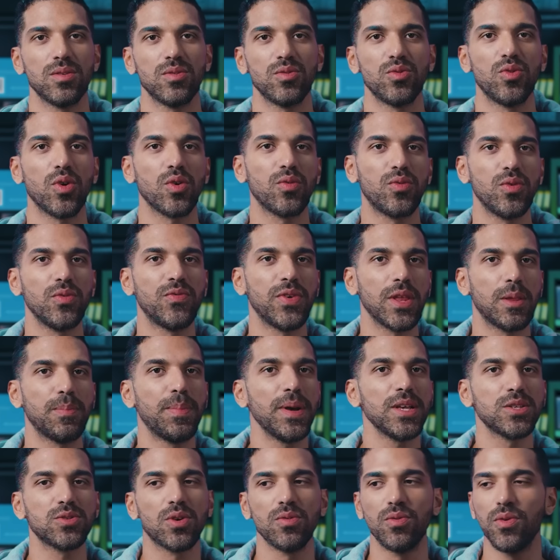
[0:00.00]
Donc vous ne faites
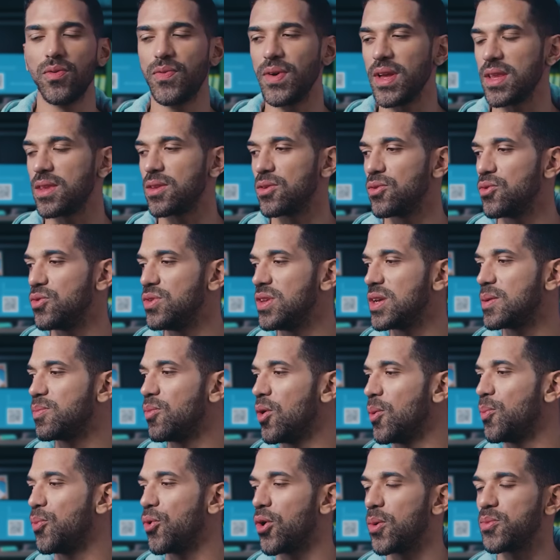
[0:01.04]
pas ce que vous faites
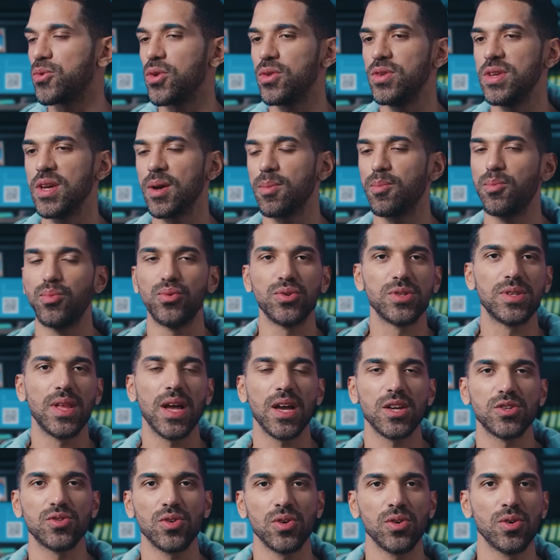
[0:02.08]
uniquement pour obtenir plus
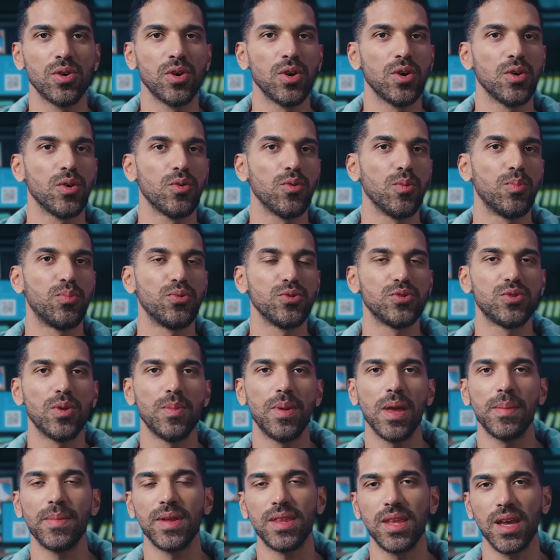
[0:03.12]
d'argent ou plus de
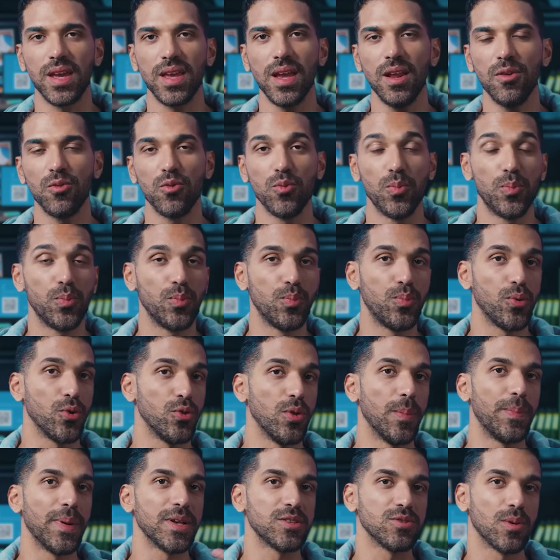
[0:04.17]
biens matériels ou pour
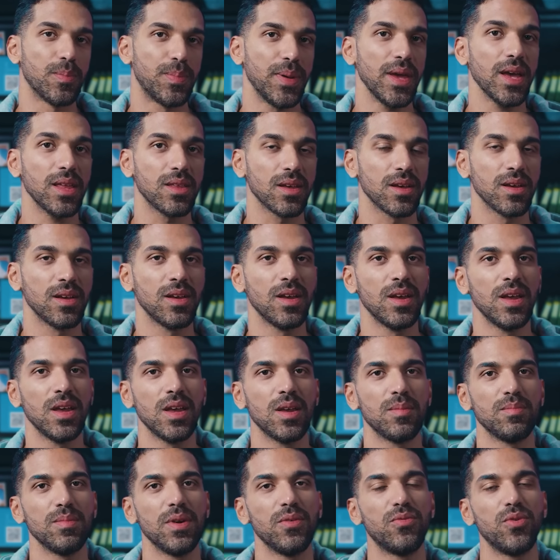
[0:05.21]
ne pas en perdre,
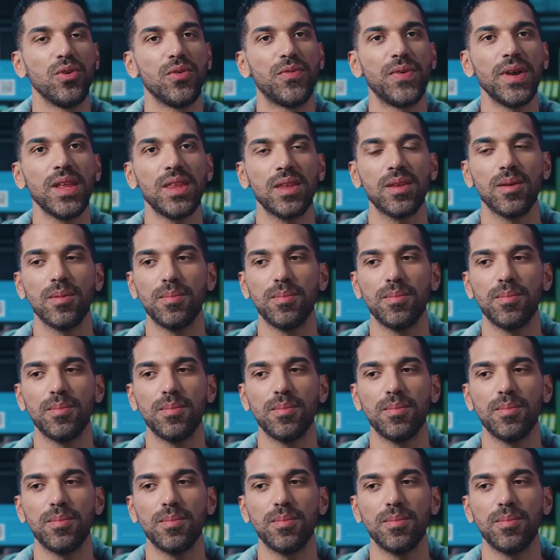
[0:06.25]
mais vous le faites